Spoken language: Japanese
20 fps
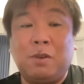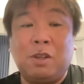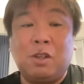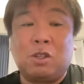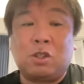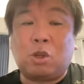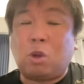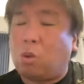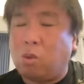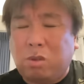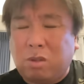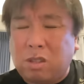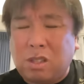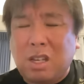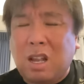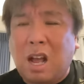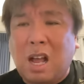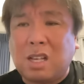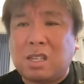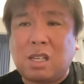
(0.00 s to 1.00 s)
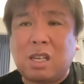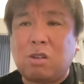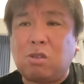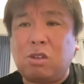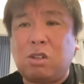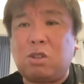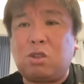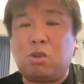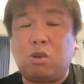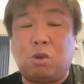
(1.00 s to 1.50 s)
そんな焦る
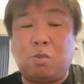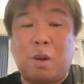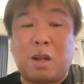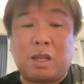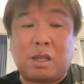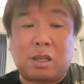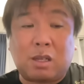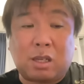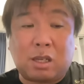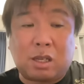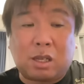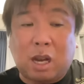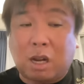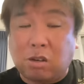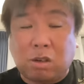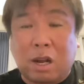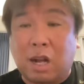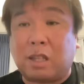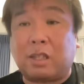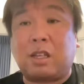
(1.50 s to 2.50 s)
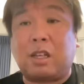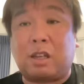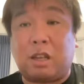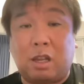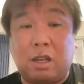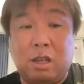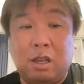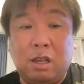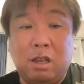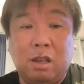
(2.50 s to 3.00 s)
必要全くなかった
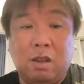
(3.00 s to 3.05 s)
で。